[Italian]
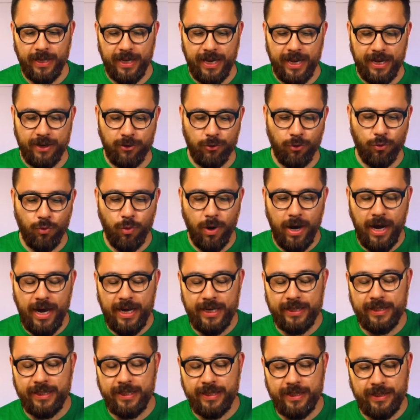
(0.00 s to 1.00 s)
Ecco
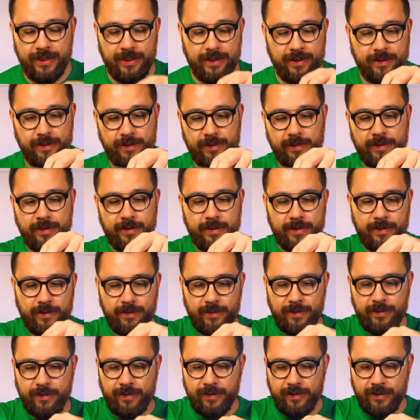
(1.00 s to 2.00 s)
guard,
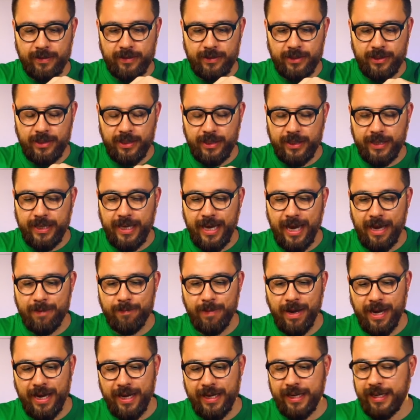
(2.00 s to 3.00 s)
si
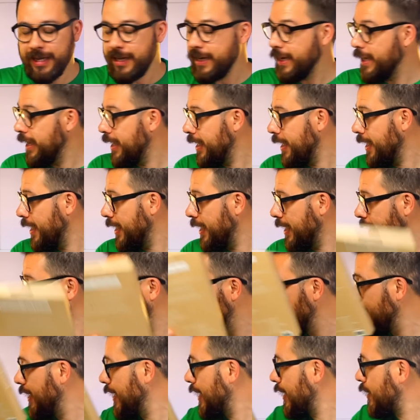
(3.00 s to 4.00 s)
chiama il,
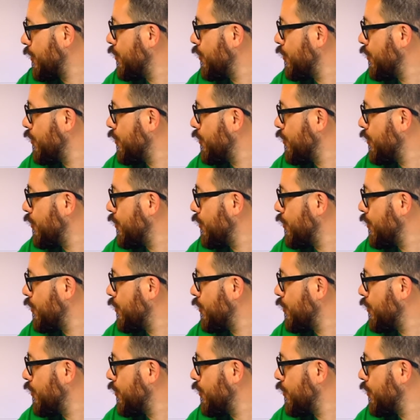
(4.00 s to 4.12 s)
la